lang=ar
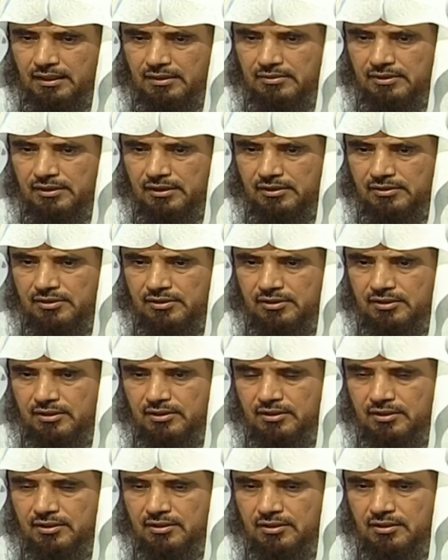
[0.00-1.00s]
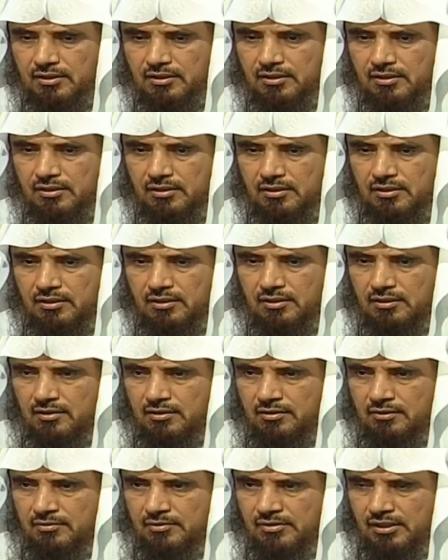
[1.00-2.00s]
سيسير
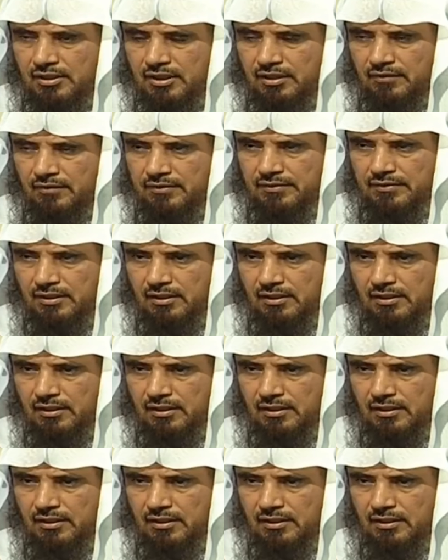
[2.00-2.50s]
مسافة